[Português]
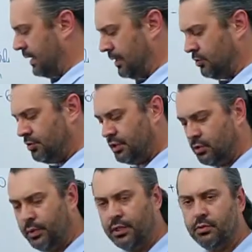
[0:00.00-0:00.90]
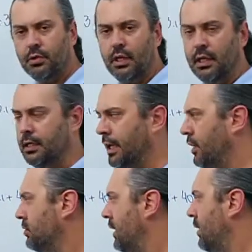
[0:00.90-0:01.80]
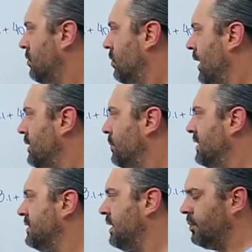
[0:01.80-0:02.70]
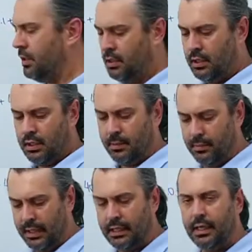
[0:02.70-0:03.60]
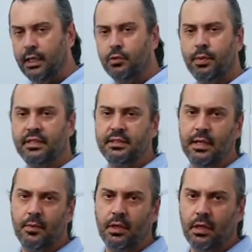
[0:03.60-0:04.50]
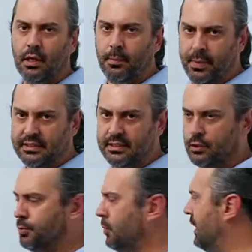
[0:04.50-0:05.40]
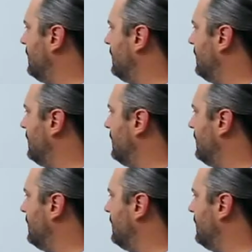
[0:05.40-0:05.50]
lado do circuito, e aí eu tenho corrente para cima, malha indo para cima, passando por uma